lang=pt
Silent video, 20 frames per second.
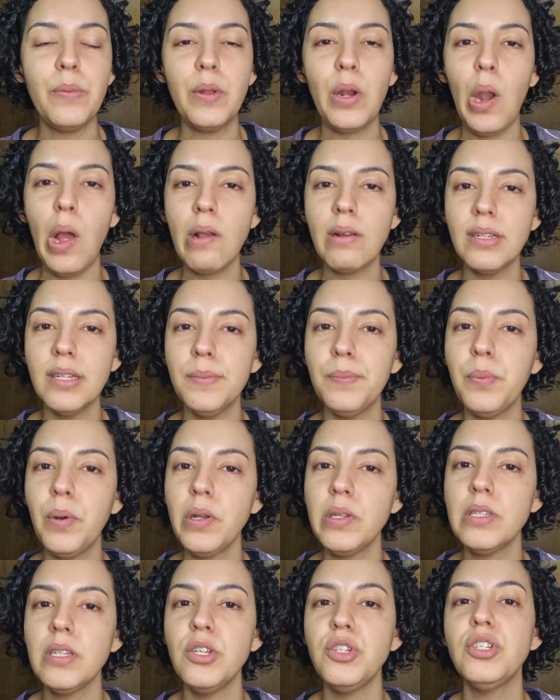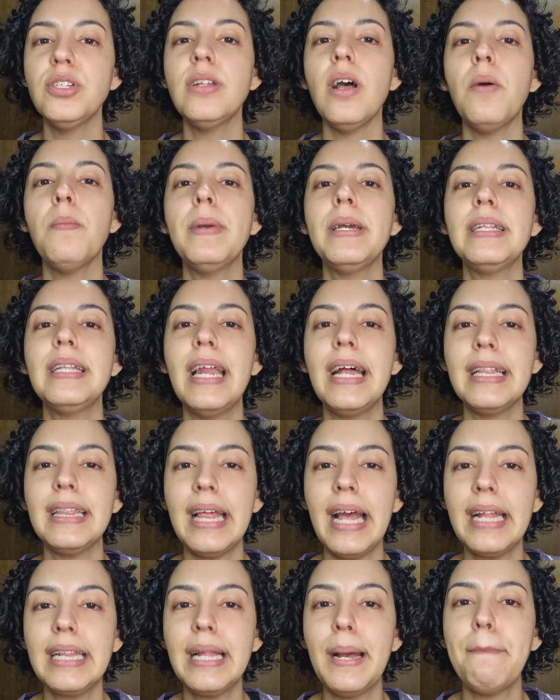E logo depois a gente dá uma
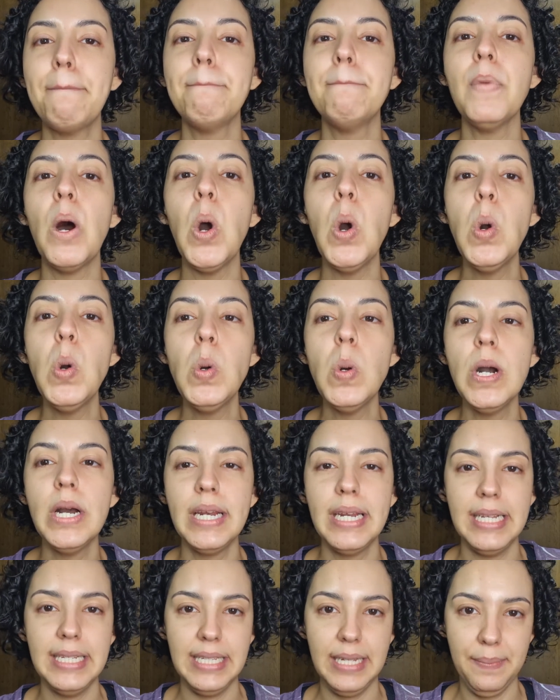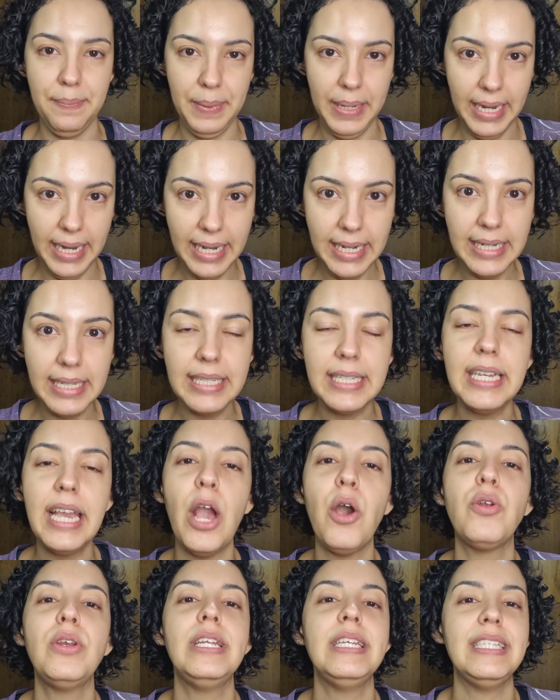hidratada boa nessa pele, que é
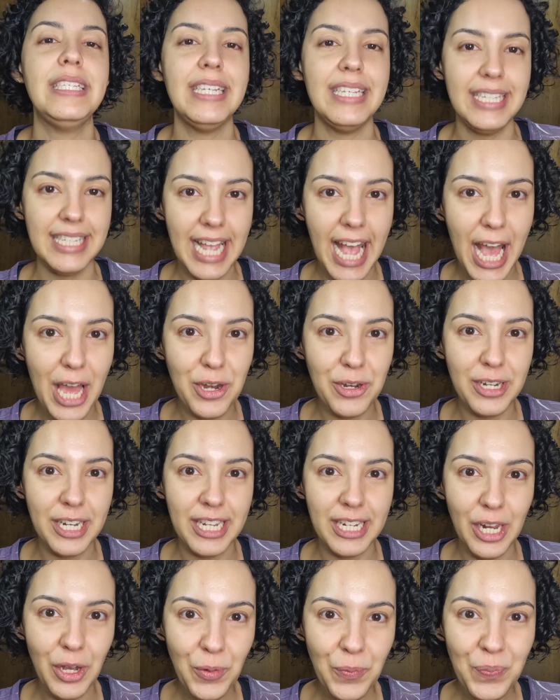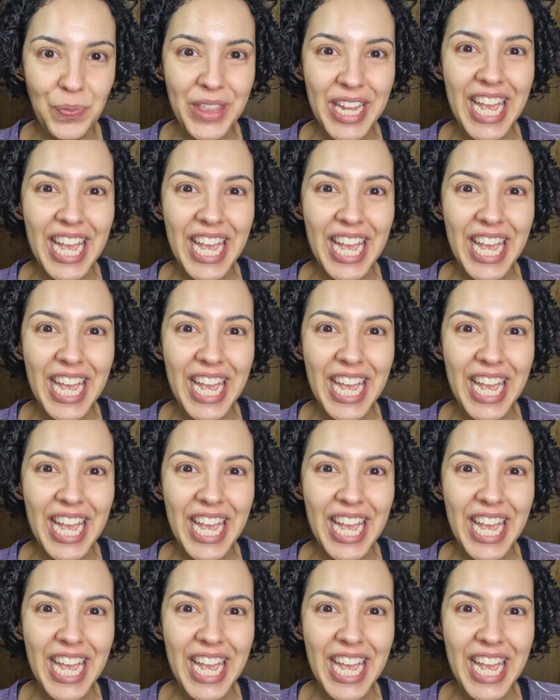o necessário, né não?